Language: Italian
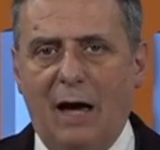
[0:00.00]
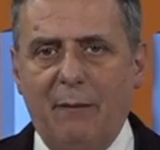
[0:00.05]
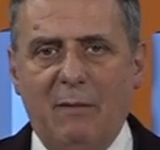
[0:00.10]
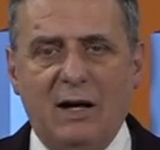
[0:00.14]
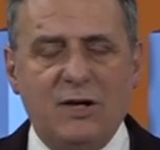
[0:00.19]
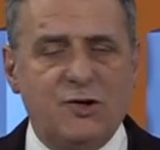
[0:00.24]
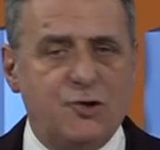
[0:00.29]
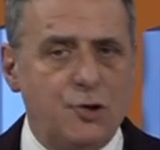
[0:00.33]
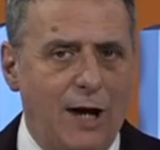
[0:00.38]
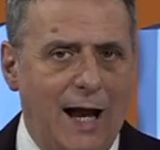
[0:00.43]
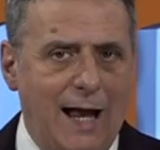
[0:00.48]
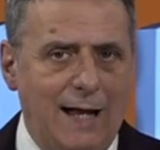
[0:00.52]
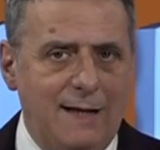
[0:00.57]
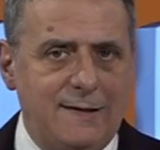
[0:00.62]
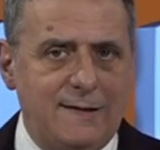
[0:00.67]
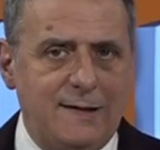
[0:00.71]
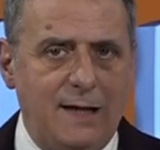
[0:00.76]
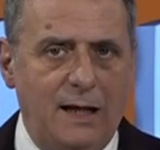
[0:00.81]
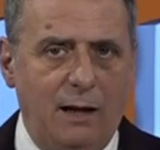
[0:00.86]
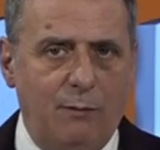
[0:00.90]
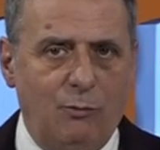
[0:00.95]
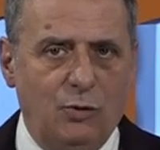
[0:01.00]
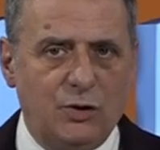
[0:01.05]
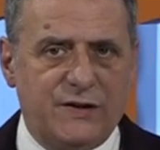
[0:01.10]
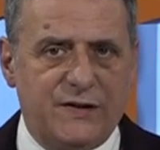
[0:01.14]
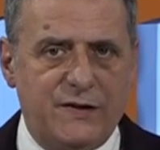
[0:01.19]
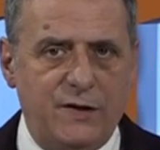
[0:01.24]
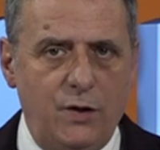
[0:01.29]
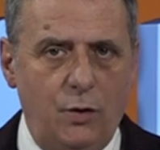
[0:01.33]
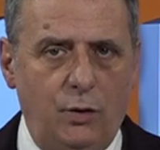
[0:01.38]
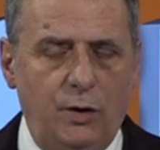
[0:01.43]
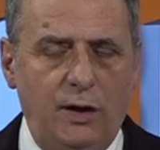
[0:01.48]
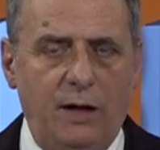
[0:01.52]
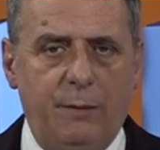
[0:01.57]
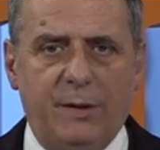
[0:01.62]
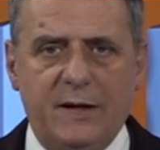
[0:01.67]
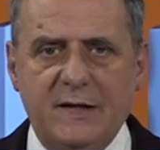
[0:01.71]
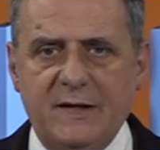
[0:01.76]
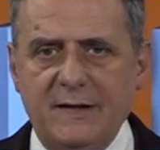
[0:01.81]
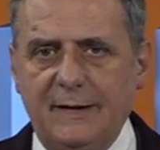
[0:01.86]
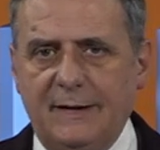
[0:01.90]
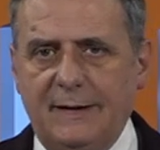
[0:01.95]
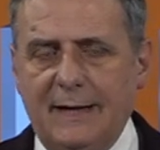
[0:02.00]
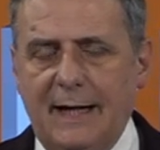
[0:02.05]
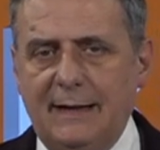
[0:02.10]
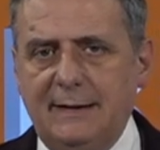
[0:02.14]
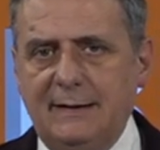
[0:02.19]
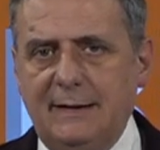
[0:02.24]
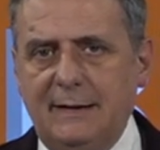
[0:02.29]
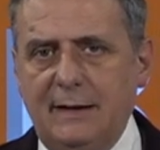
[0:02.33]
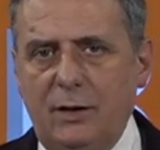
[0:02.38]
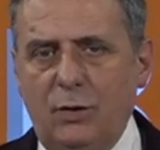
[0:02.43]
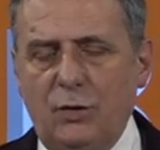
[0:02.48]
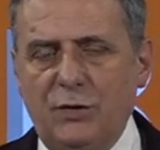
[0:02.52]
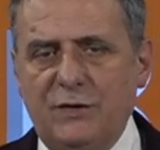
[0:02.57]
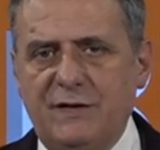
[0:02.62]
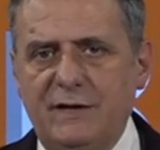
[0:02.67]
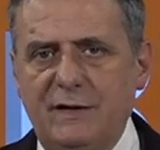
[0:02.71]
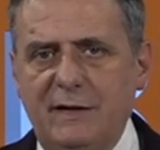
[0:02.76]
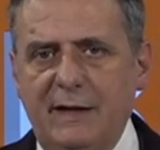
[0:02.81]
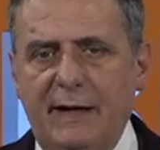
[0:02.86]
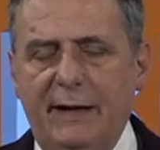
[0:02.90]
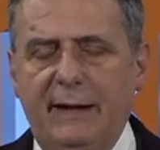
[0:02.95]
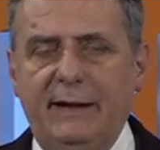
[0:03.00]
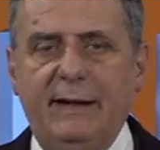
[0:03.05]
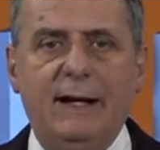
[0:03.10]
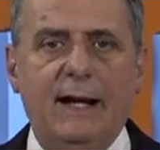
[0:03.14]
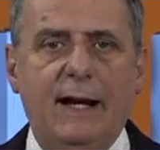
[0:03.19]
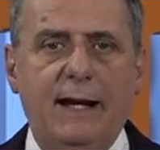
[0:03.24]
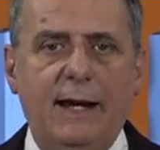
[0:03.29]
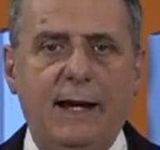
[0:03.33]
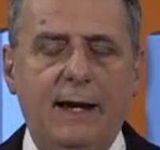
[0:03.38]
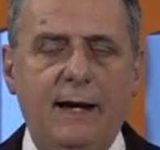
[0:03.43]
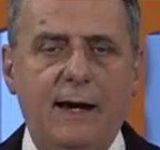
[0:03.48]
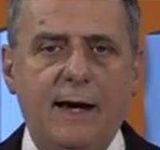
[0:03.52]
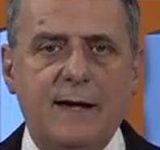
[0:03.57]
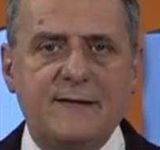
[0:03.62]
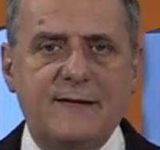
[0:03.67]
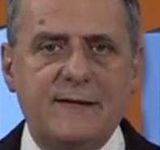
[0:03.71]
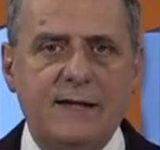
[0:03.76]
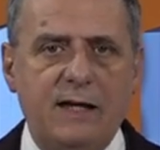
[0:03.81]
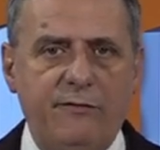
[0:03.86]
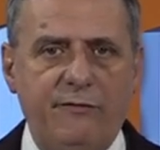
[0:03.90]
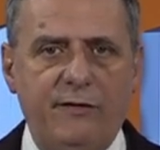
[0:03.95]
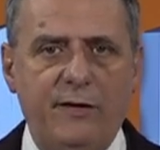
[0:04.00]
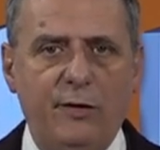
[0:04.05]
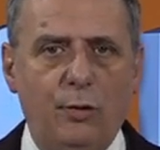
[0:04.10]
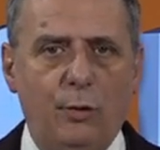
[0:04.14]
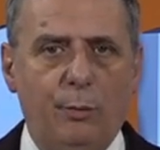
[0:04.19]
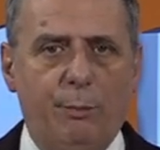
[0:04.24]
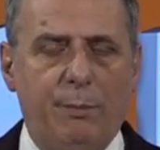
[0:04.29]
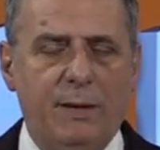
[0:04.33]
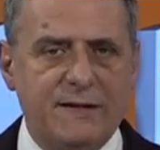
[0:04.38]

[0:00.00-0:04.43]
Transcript: a maggioranza la mozione presentata dai consiglieri della Lega Stefano